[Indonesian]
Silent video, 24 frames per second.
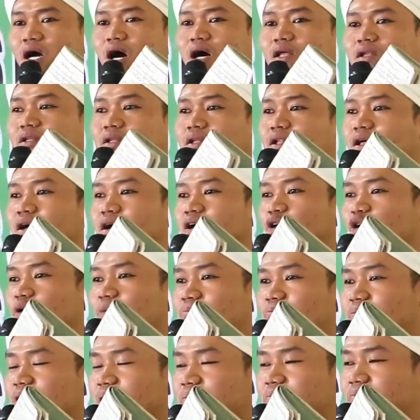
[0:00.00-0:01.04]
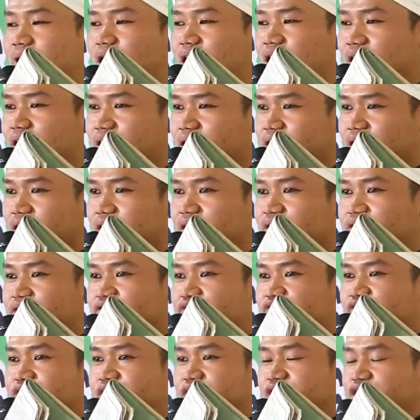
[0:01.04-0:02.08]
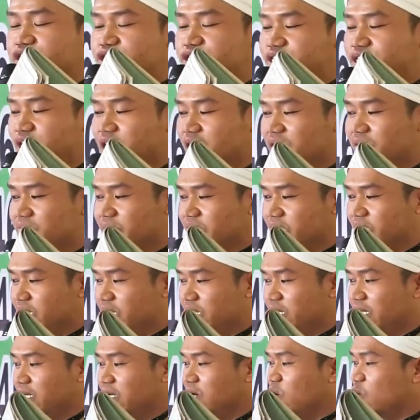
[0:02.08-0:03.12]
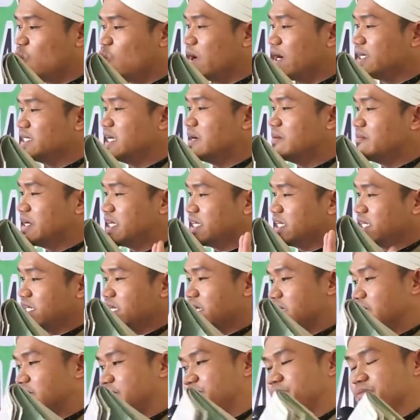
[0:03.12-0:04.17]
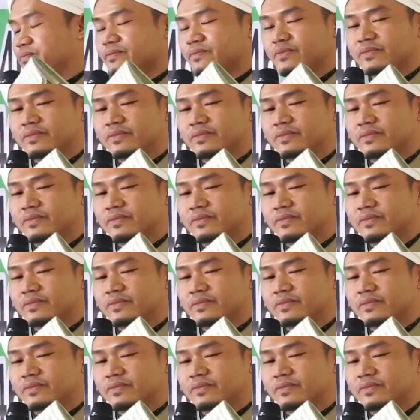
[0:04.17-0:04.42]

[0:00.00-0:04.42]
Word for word: Allahumma barik fi syamina wa yamanina